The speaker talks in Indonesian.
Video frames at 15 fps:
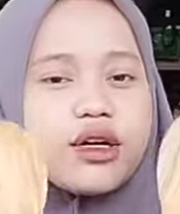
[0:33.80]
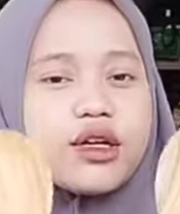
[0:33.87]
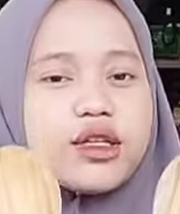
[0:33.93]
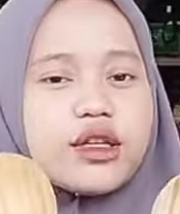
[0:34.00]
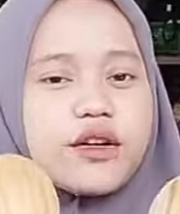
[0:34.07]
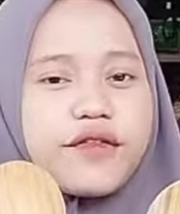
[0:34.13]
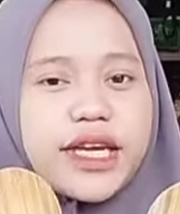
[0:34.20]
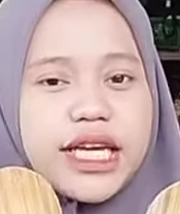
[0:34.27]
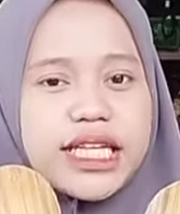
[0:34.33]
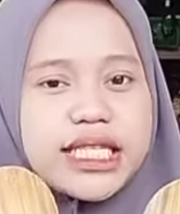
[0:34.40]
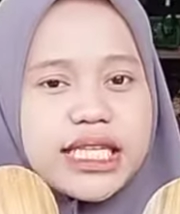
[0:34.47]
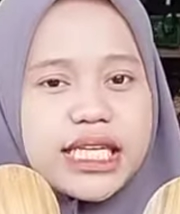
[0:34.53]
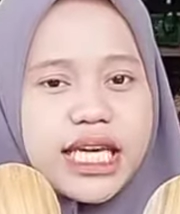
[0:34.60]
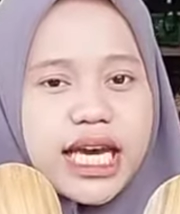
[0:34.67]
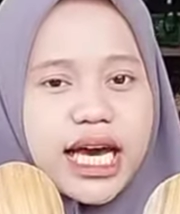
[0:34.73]
Untuk
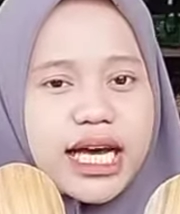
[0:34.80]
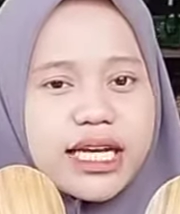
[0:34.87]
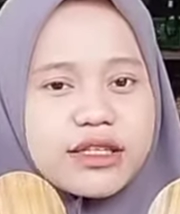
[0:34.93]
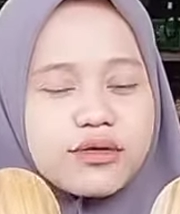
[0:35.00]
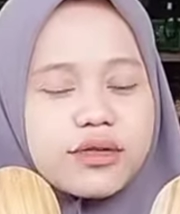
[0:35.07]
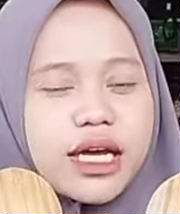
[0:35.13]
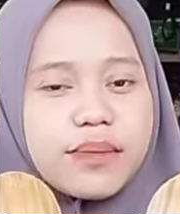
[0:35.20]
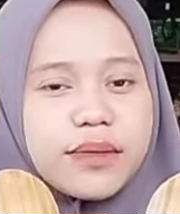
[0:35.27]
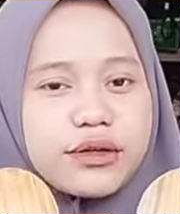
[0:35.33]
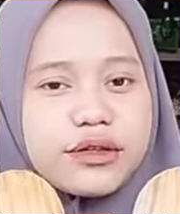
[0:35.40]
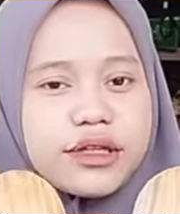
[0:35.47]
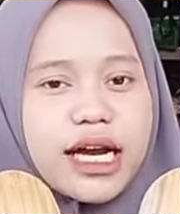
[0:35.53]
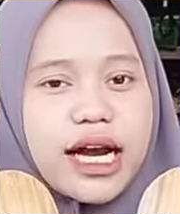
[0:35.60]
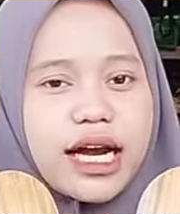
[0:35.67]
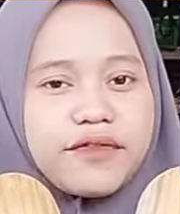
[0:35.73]
finishingnya sudah
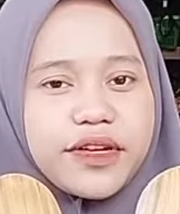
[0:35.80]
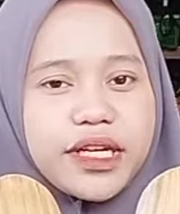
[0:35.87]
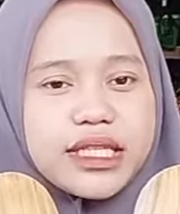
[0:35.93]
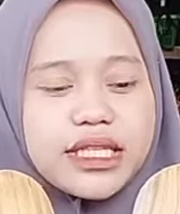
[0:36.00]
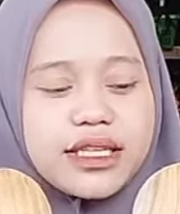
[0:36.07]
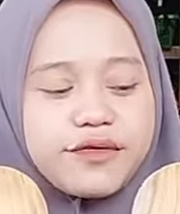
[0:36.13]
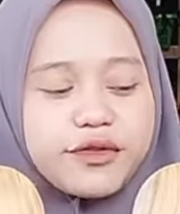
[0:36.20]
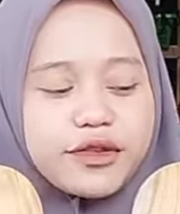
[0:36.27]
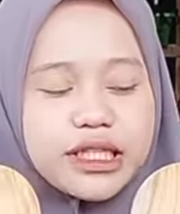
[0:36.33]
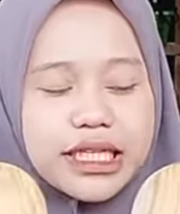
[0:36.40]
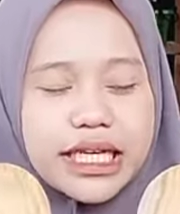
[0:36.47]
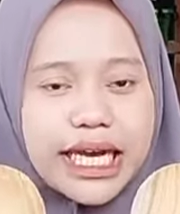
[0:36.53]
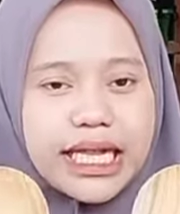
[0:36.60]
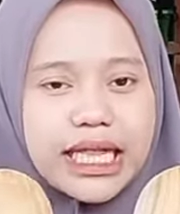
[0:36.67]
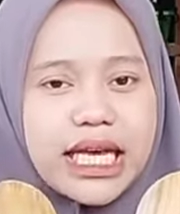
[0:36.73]
menggunakan finishing food
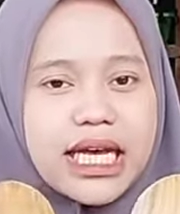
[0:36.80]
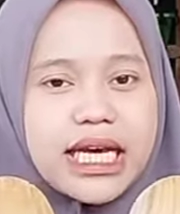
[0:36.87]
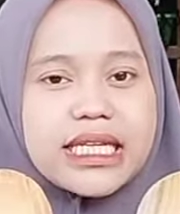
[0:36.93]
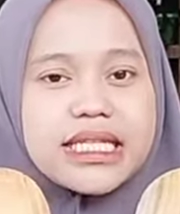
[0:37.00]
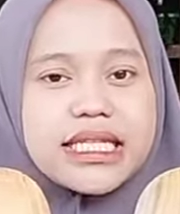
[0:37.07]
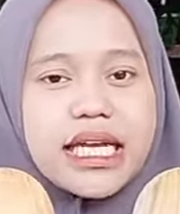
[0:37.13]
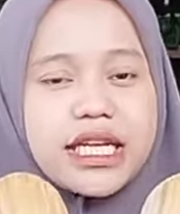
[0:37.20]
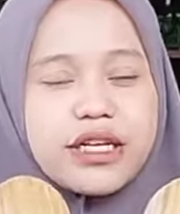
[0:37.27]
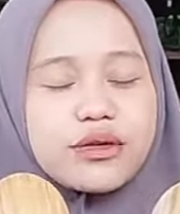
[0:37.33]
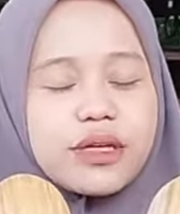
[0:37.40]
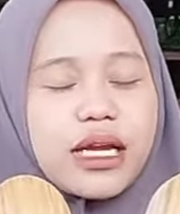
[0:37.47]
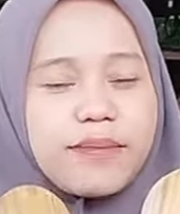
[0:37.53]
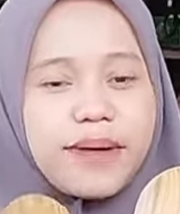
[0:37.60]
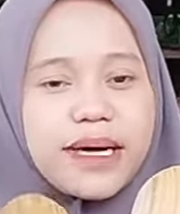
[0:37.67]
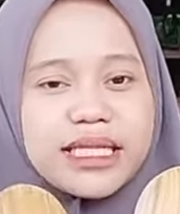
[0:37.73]
grade jadi
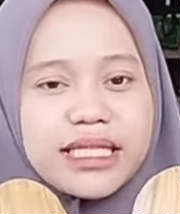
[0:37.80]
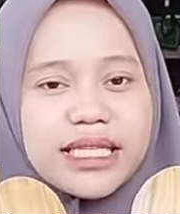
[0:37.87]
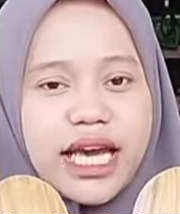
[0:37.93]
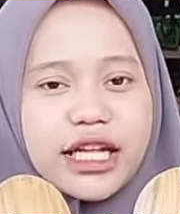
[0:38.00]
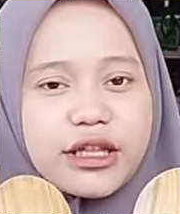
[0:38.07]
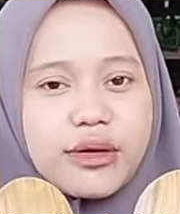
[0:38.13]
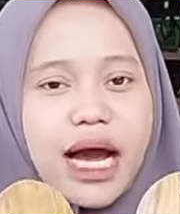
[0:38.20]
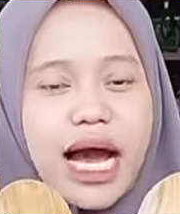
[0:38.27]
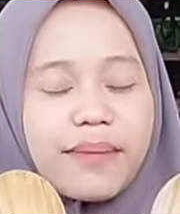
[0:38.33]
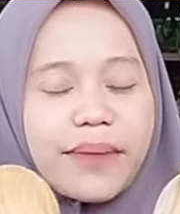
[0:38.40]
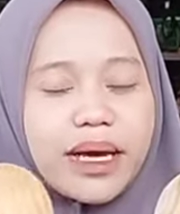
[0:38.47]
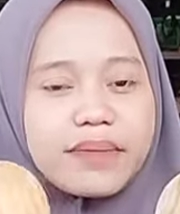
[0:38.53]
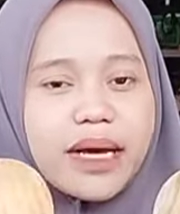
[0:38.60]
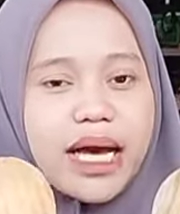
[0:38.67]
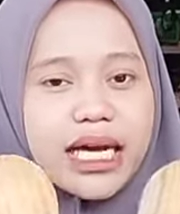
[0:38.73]
sudah pastinya itu
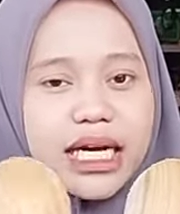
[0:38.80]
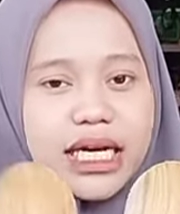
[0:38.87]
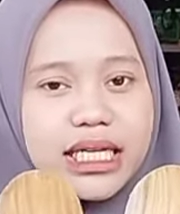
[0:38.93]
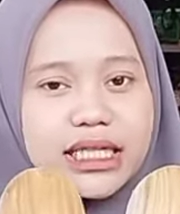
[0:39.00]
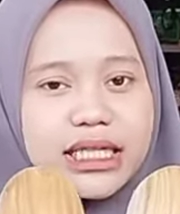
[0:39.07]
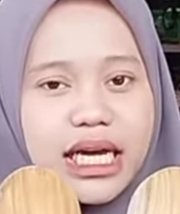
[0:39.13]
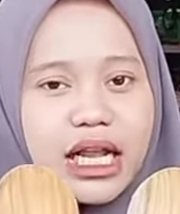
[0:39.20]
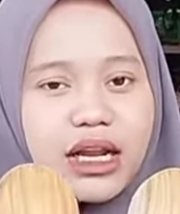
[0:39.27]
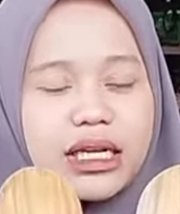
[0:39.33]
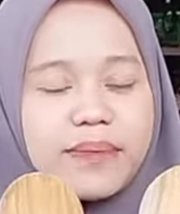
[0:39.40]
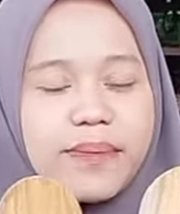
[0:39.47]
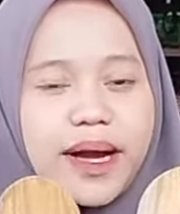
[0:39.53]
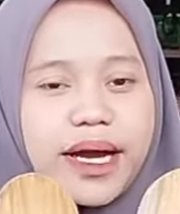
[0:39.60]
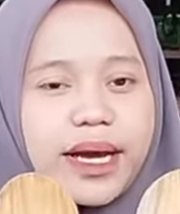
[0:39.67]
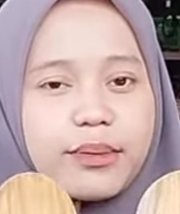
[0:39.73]
aman banget kalau
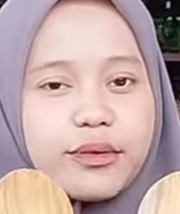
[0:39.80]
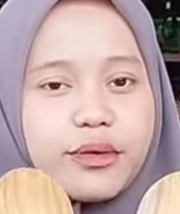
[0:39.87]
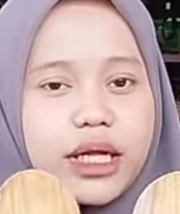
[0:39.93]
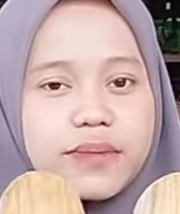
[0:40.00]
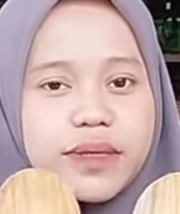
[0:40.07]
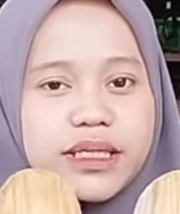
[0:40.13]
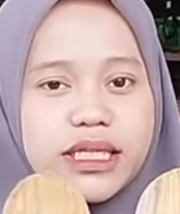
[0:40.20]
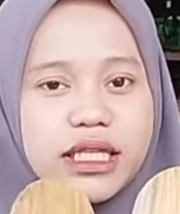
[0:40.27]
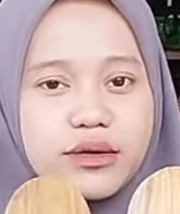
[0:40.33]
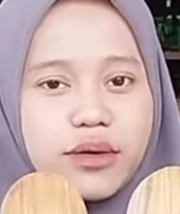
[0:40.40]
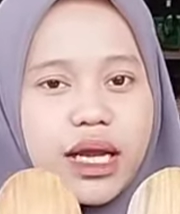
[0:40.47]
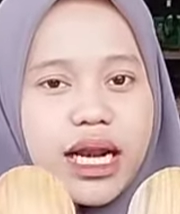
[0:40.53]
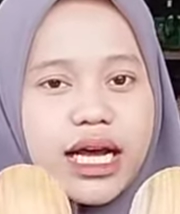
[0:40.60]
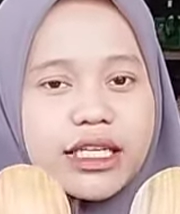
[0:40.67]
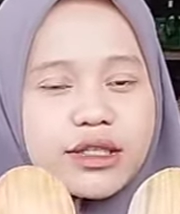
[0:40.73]
dipakai buat
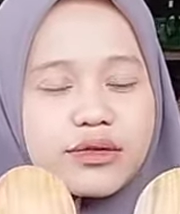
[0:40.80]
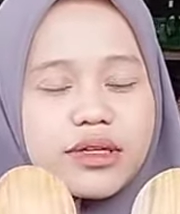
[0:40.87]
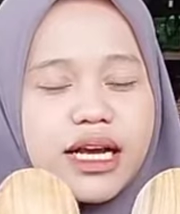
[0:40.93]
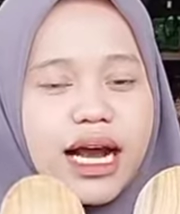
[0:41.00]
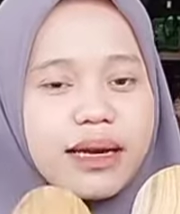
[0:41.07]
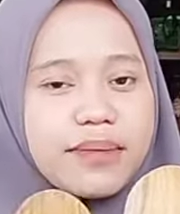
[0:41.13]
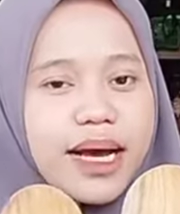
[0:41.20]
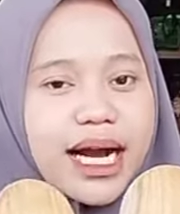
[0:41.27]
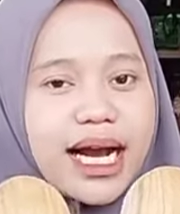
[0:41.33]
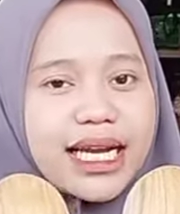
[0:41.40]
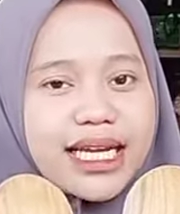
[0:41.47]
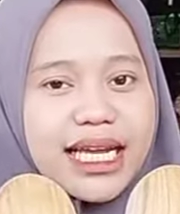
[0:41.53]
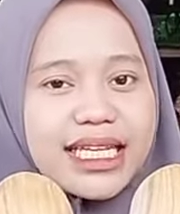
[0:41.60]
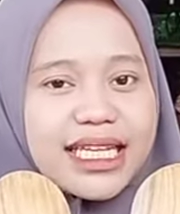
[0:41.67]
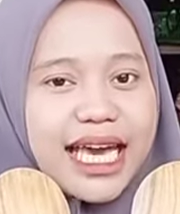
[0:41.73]
bersentuhan langsung dengan
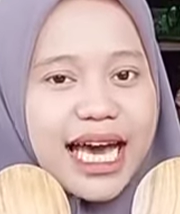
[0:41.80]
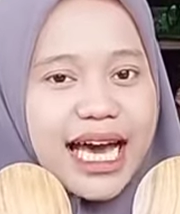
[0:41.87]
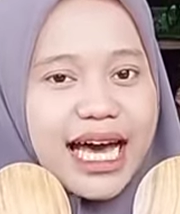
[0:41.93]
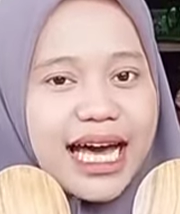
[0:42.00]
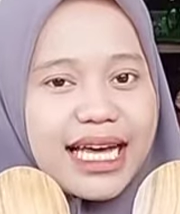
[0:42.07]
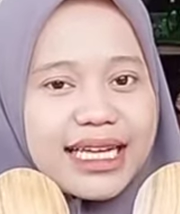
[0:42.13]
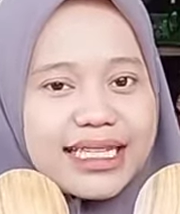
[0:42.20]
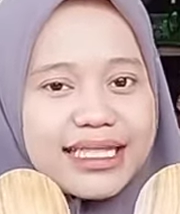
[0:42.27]
makanan ya.